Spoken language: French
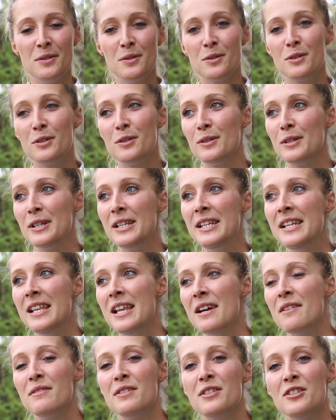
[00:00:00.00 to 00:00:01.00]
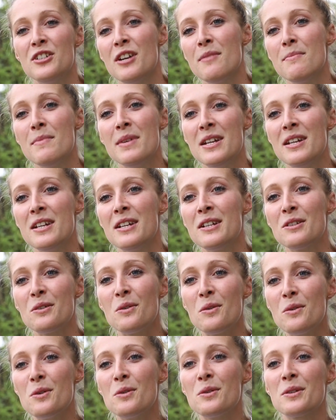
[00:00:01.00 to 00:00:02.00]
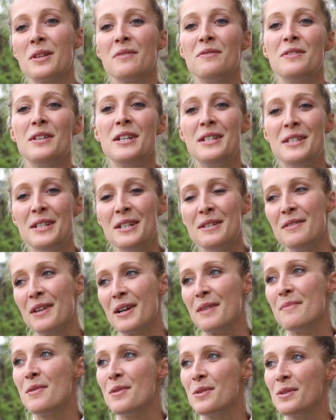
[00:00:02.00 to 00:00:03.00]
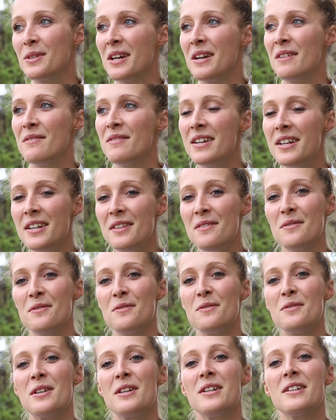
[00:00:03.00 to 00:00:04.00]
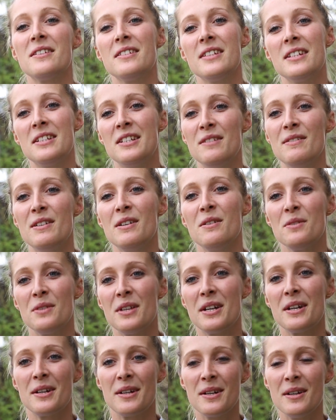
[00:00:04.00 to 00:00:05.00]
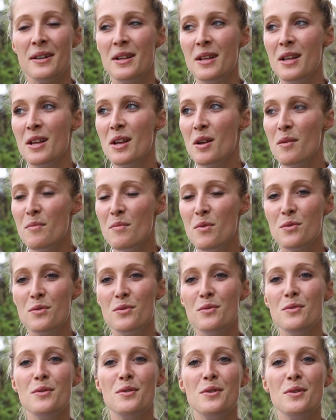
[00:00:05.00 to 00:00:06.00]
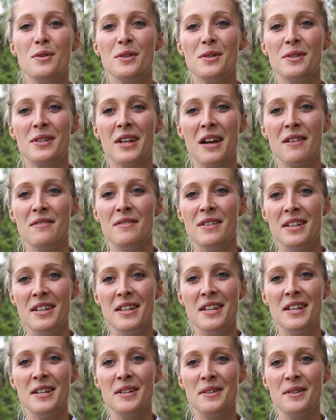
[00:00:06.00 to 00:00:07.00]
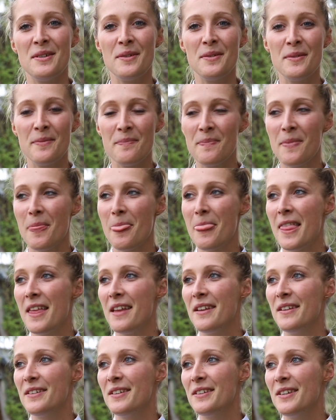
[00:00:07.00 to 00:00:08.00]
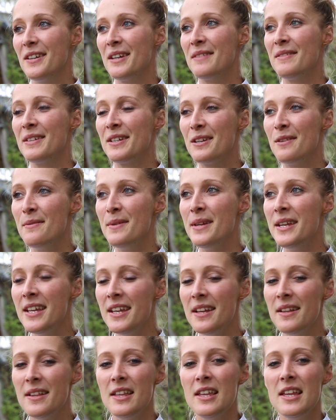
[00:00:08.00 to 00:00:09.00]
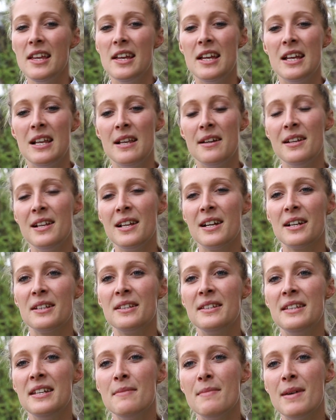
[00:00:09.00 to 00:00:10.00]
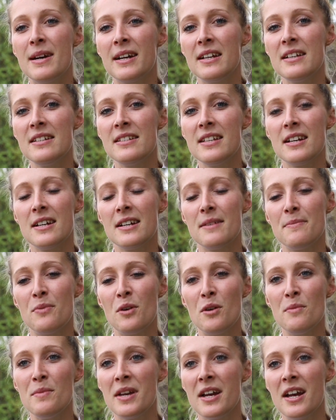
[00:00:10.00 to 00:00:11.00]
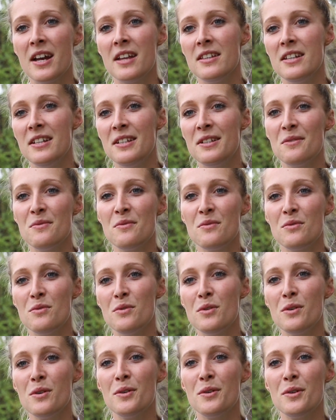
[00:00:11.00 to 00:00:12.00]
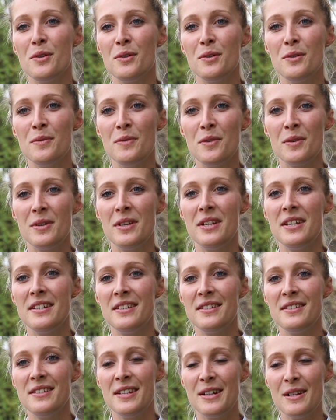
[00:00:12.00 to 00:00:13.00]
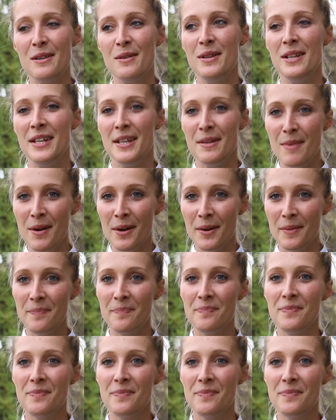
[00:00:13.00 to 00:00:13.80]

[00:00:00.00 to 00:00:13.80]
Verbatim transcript: donc euh, il n'avait jamais trop été vraiment au travail. Donc on a cet hiver, on a beaucoup euh, travaillé avec lui. Et là, il a démarré sa première année de concours dans les cycles libres.